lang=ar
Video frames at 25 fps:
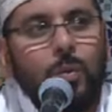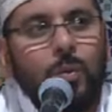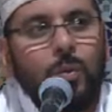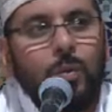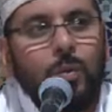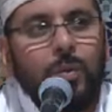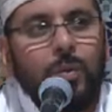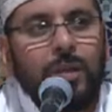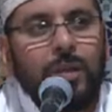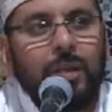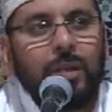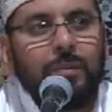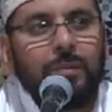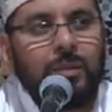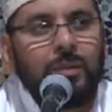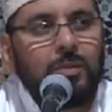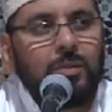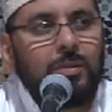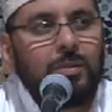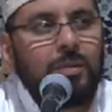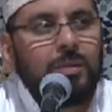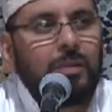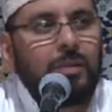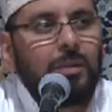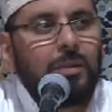والنبي
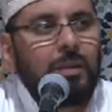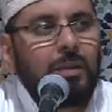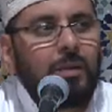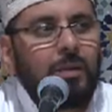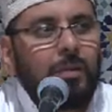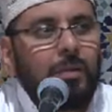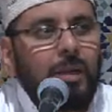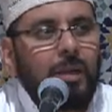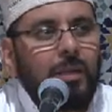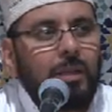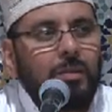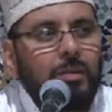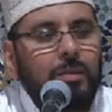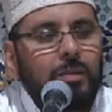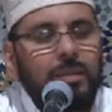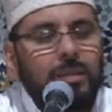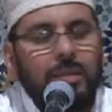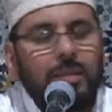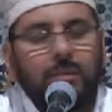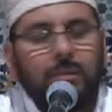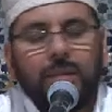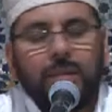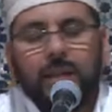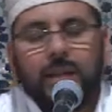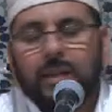صلى الله عليه
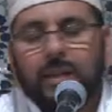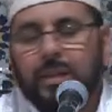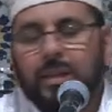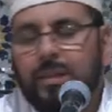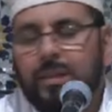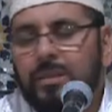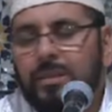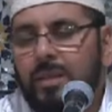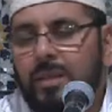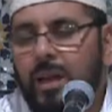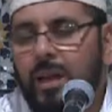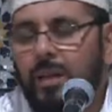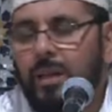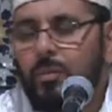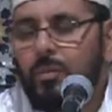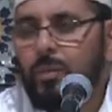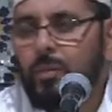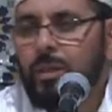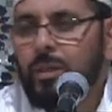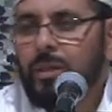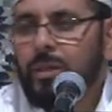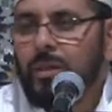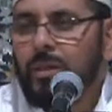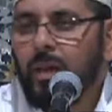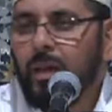وسلم كان يسأل
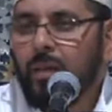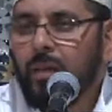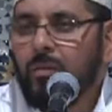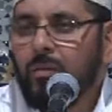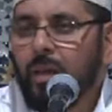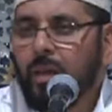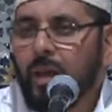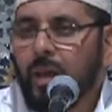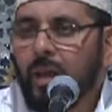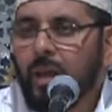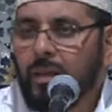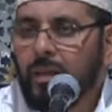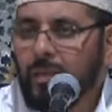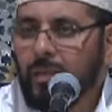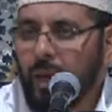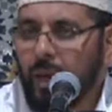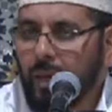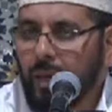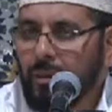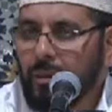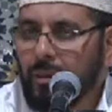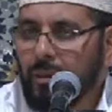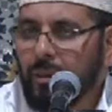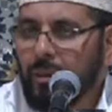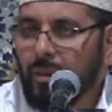إذا فقد
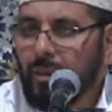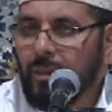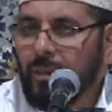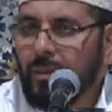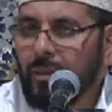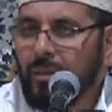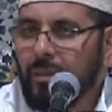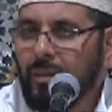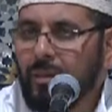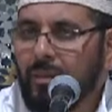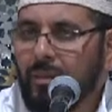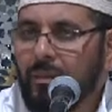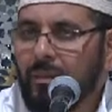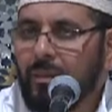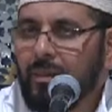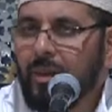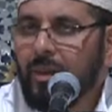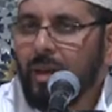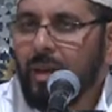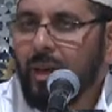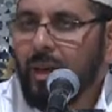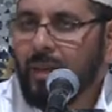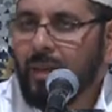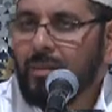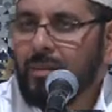
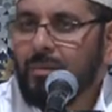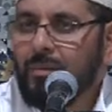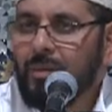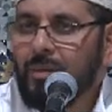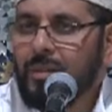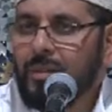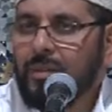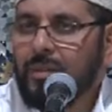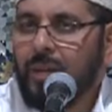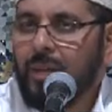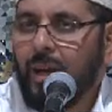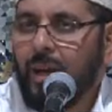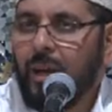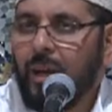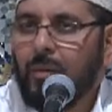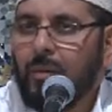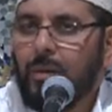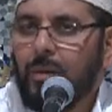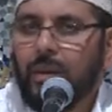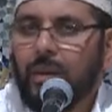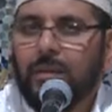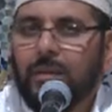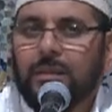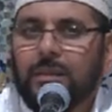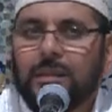أحد من
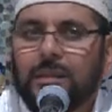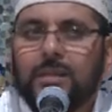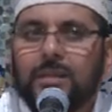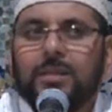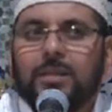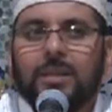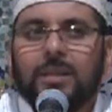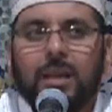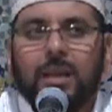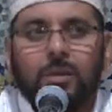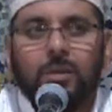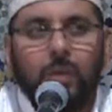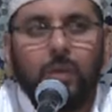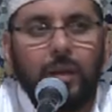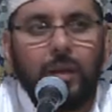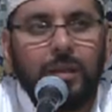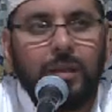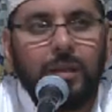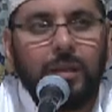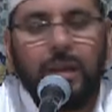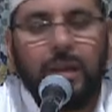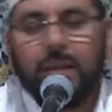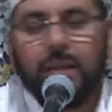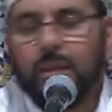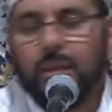الصحابة يسأل
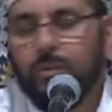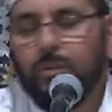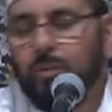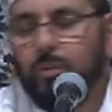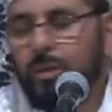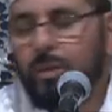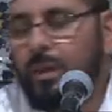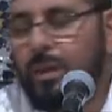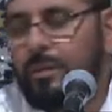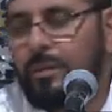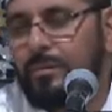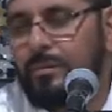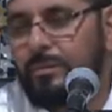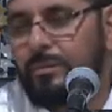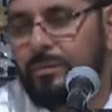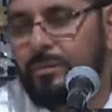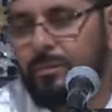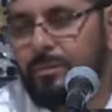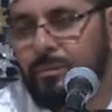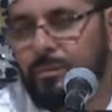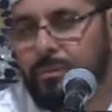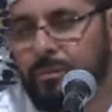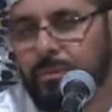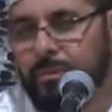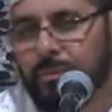عنه أين فلان
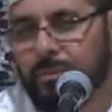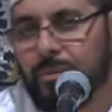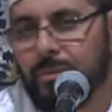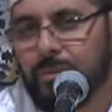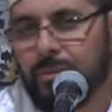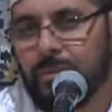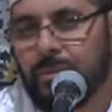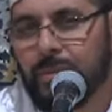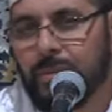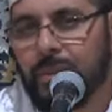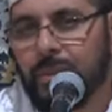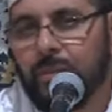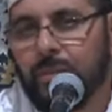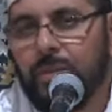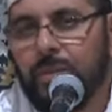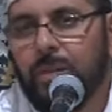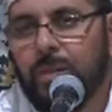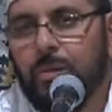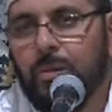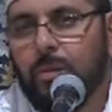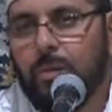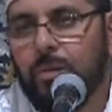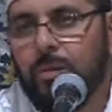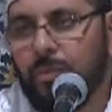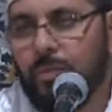فين
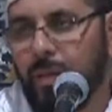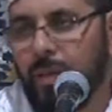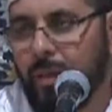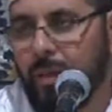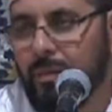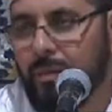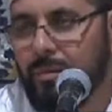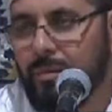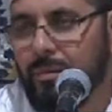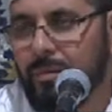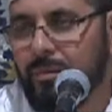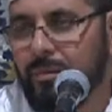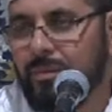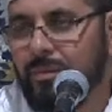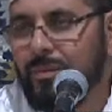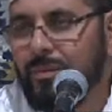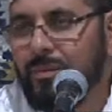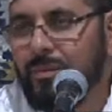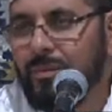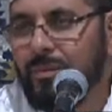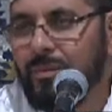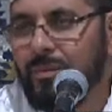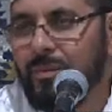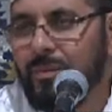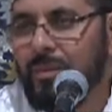هو فلان
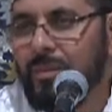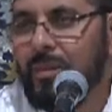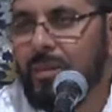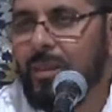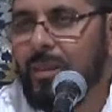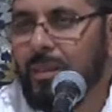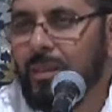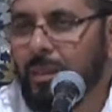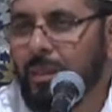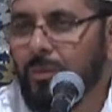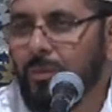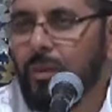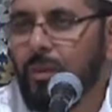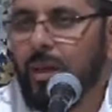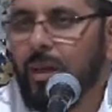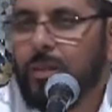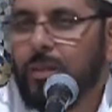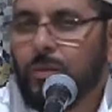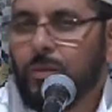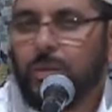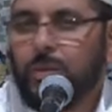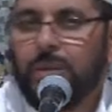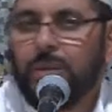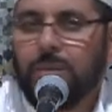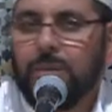
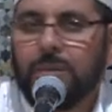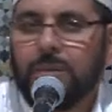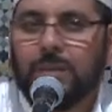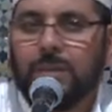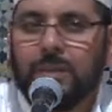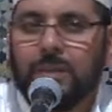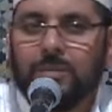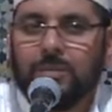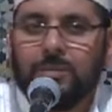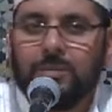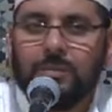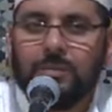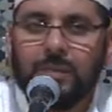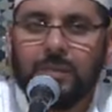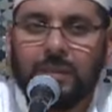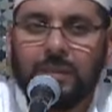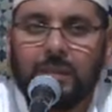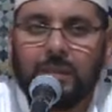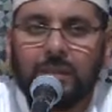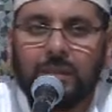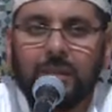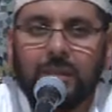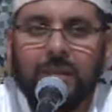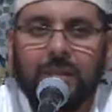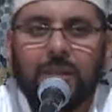يتفقده النبي صلى الله عليه وسلم
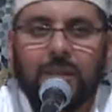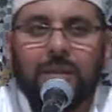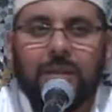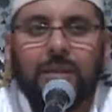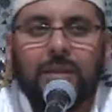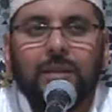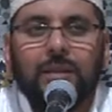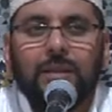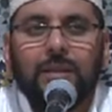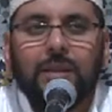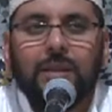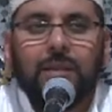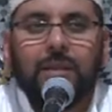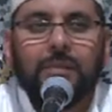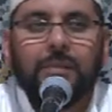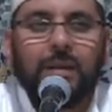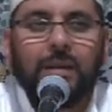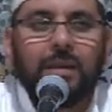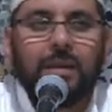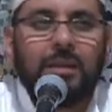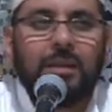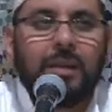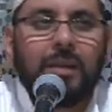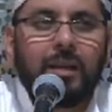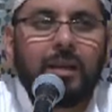إذا
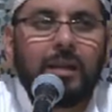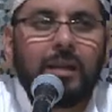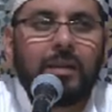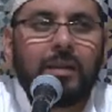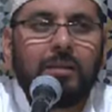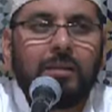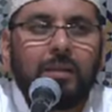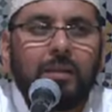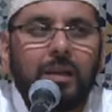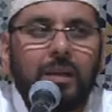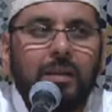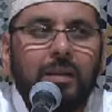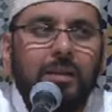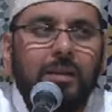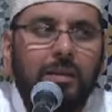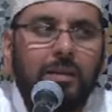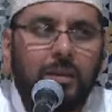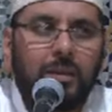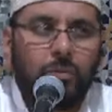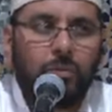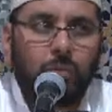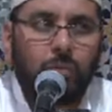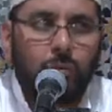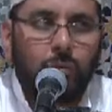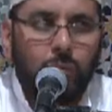إذا كان مريضا
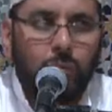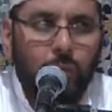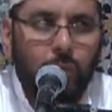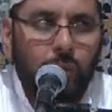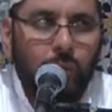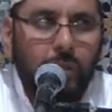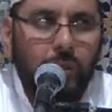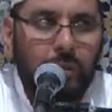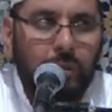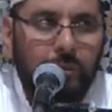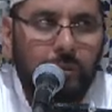يزوره